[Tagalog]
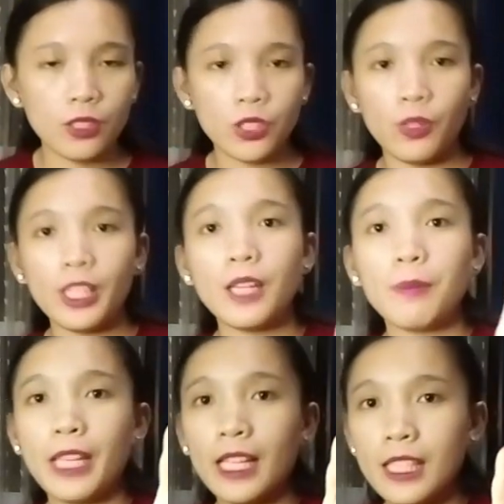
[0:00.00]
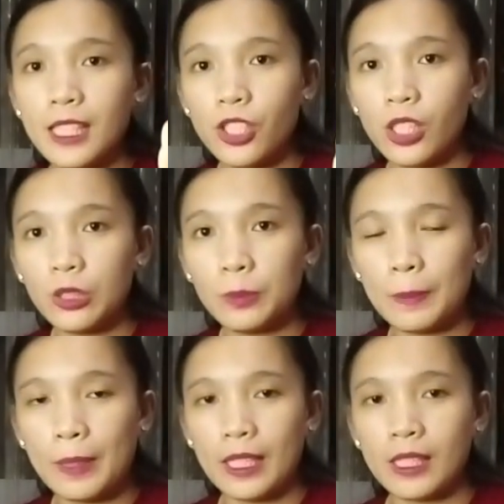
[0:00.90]
So ayan, may ads na siyang
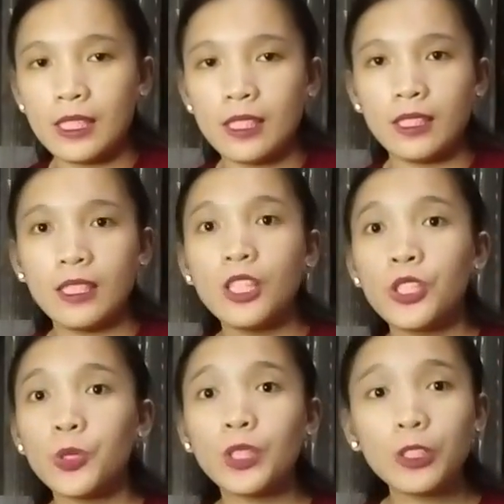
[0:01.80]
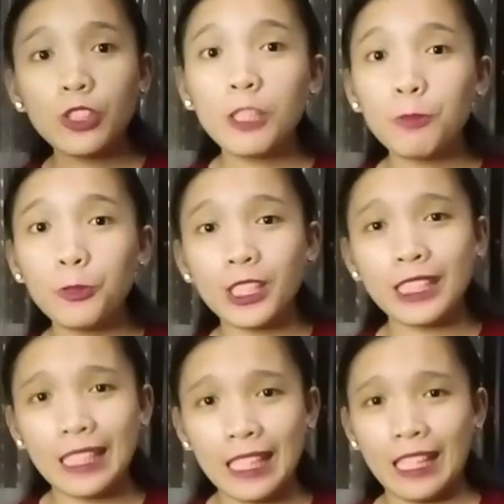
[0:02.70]
lumabas. So ganun lang po
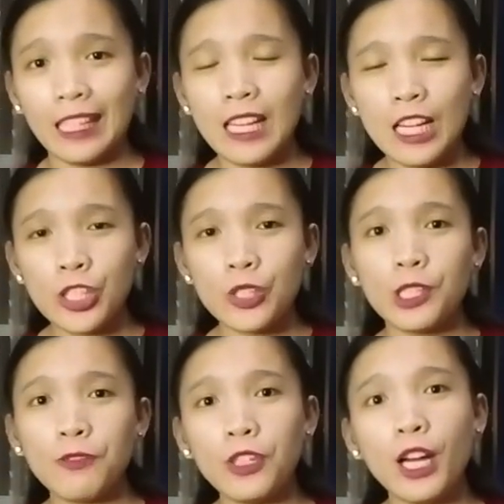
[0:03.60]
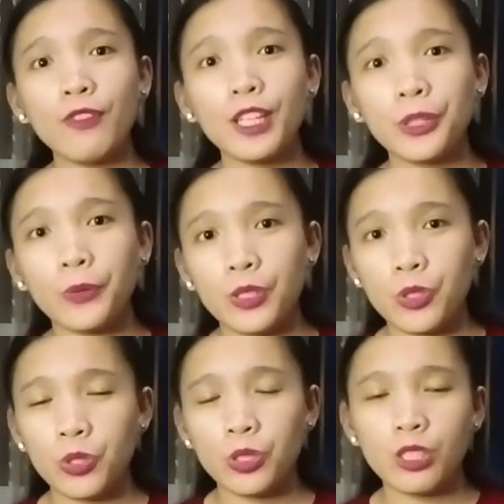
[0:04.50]
kadali. So if you have any
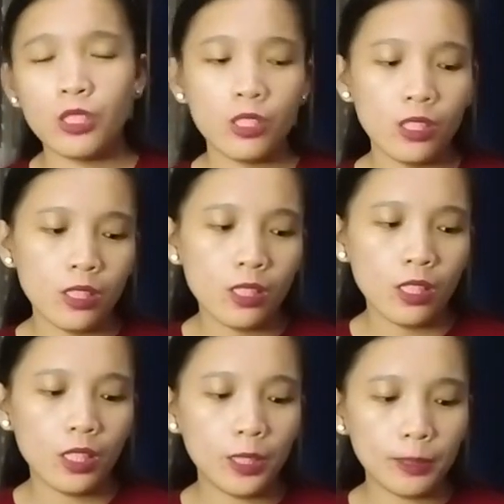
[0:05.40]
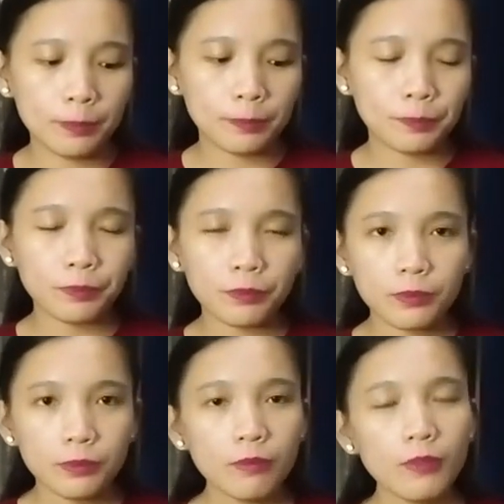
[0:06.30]
question, um,
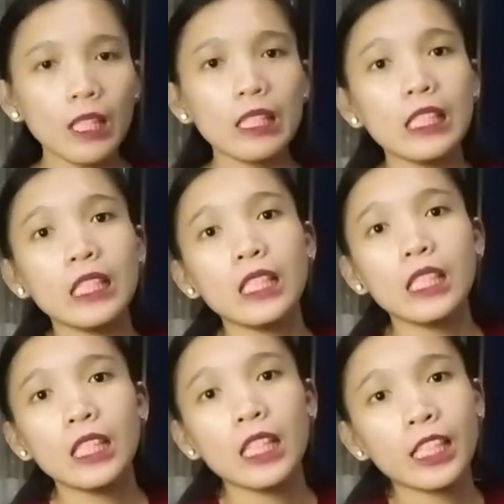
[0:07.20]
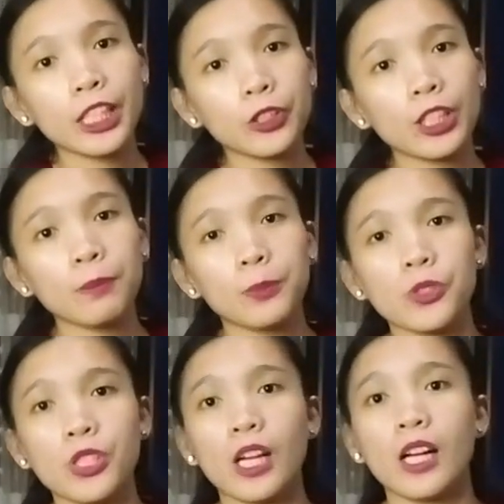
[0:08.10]
ilalagay ko lang po
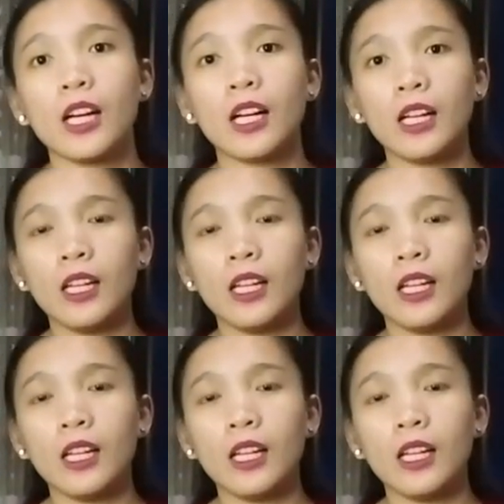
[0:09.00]
sa